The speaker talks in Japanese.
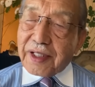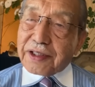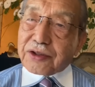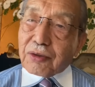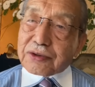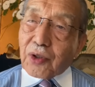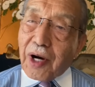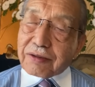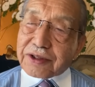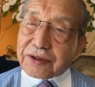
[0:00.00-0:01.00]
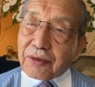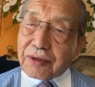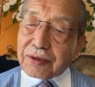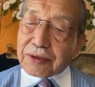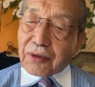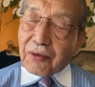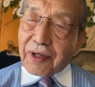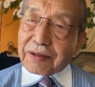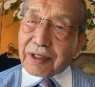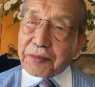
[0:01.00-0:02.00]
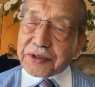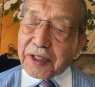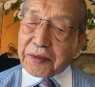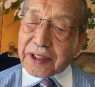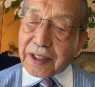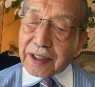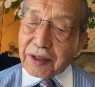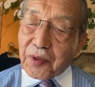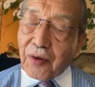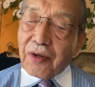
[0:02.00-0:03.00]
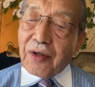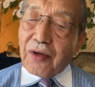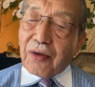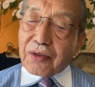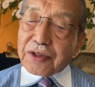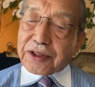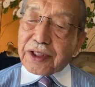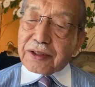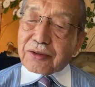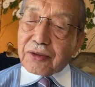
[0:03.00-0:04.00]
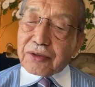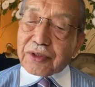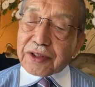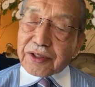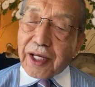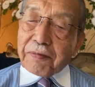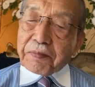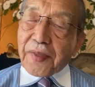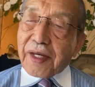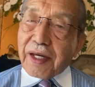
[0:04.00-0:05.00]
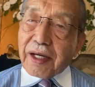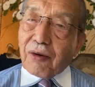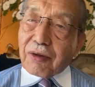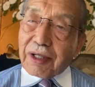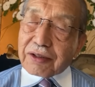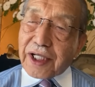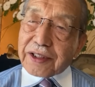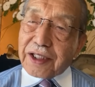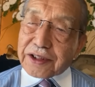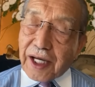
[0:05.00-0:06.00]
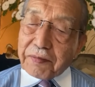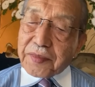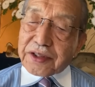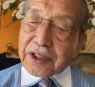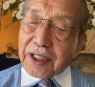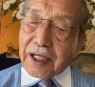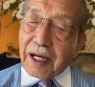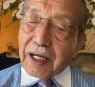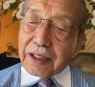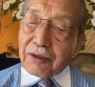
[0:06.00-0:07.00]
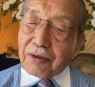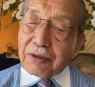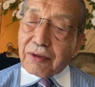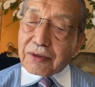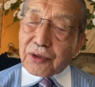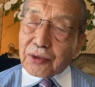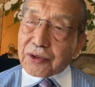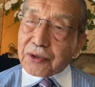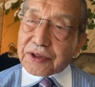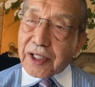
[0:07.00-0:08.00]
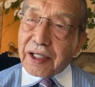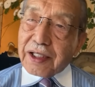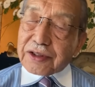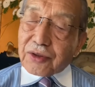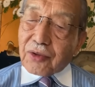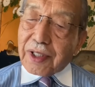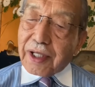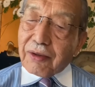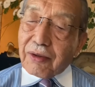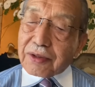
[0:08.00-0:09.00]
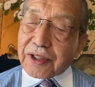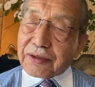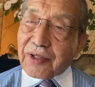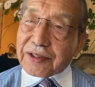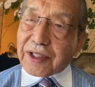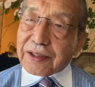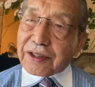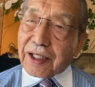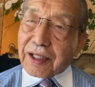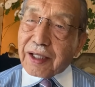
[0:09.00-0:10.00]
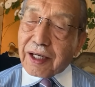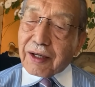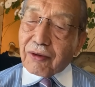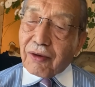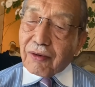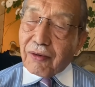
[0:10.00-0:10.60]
一億総白地と言うと怒られるかもしれませんけれども、日銀というですね、国家の債権者、日銀が金を創造して、その金を政府が使って、この